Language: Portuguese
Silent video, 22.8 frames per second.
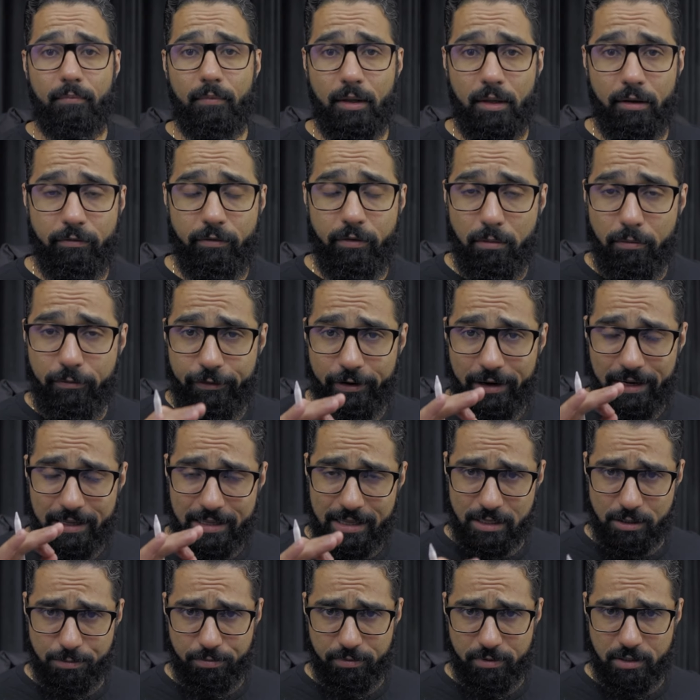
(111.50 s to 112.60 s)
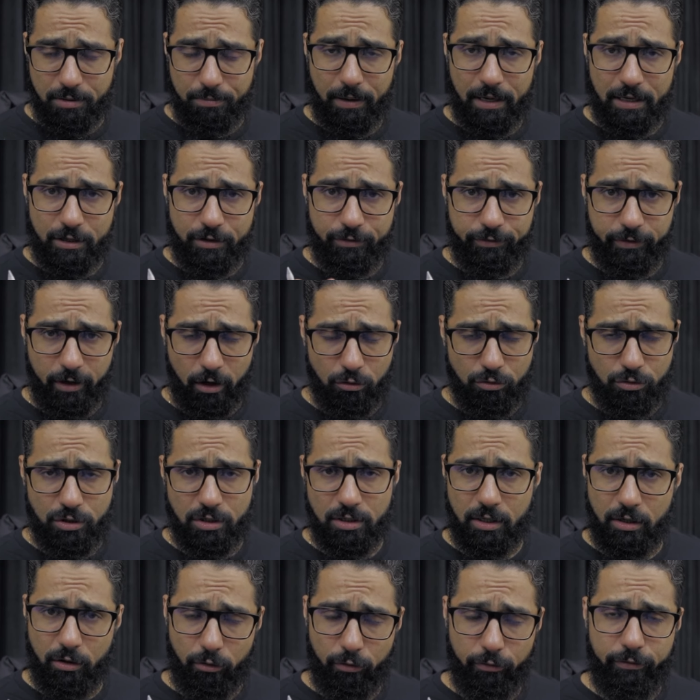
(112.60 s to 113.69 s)
Vamos falar das principais fraudes
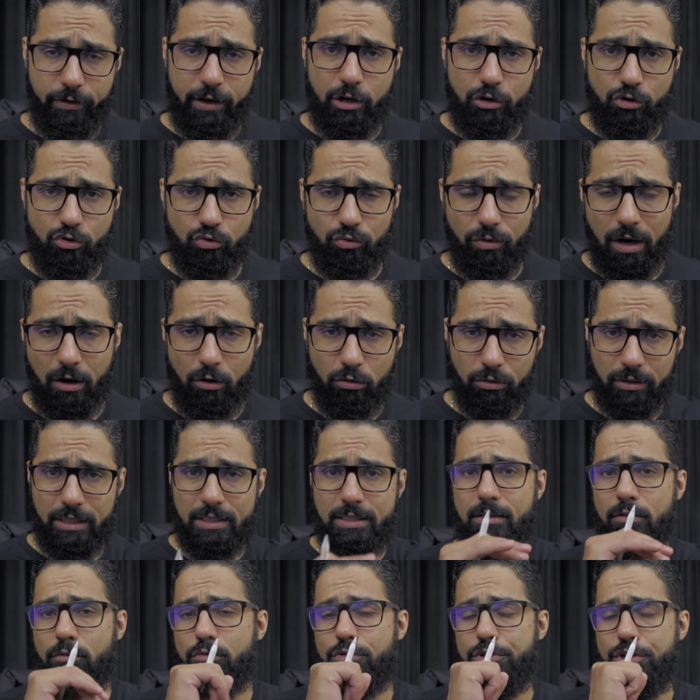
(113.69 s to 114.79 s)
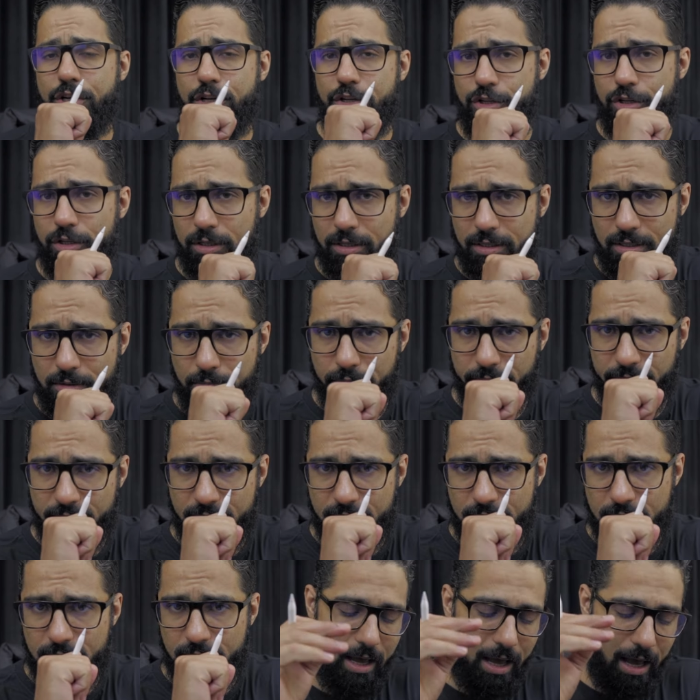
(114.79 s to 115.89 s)
que eu vejo acontecendo no dia a dia das
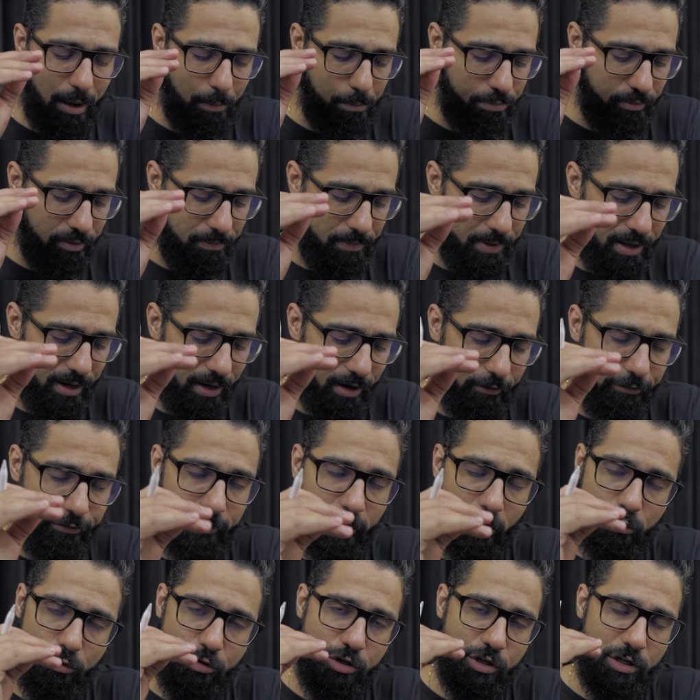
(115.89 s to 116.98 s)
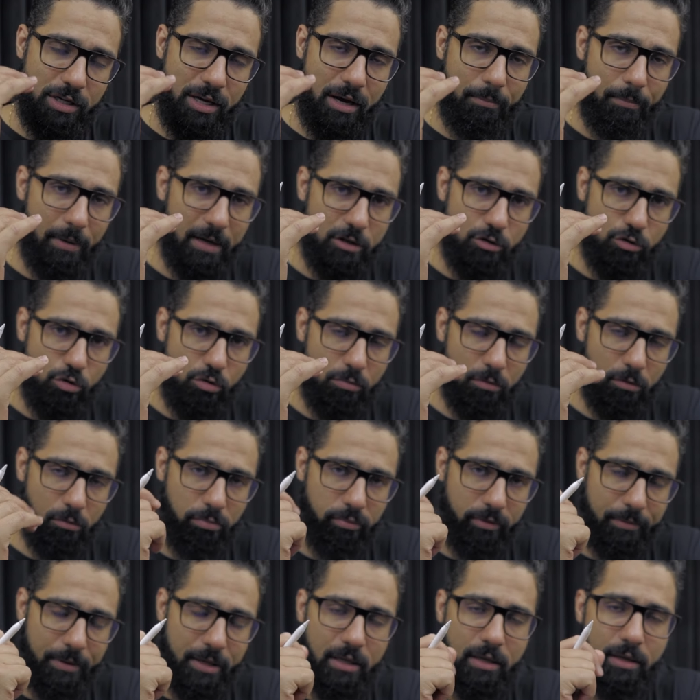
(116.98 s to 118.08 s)
empresas. A primeira fraude e a mais comum
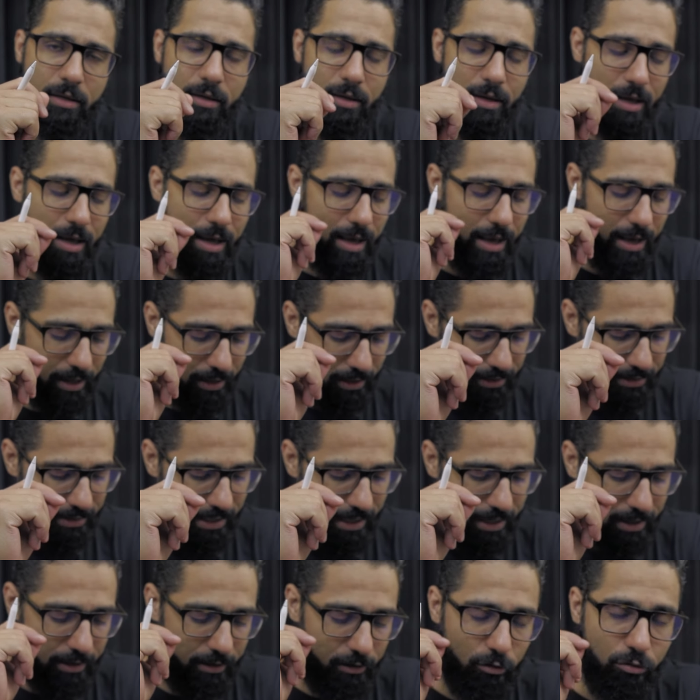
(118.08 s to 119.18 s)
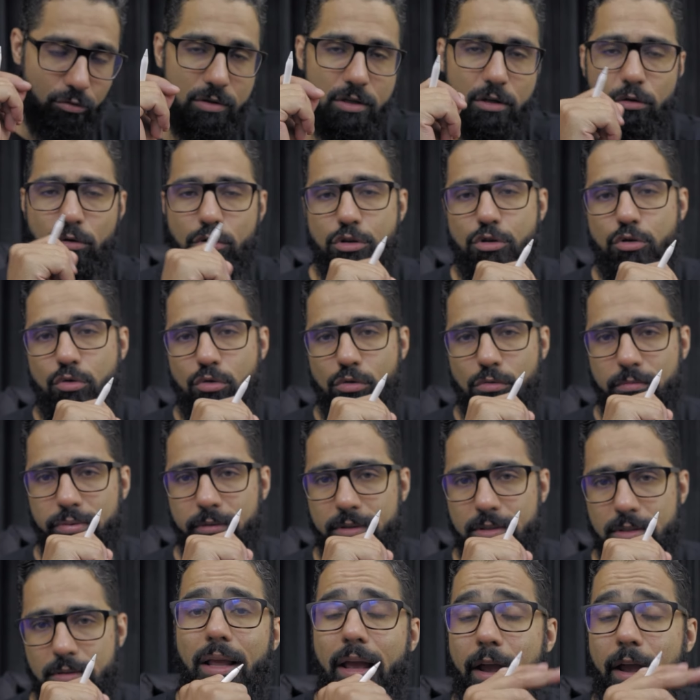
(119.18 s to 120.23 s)
para mim, ela está no setor de compras.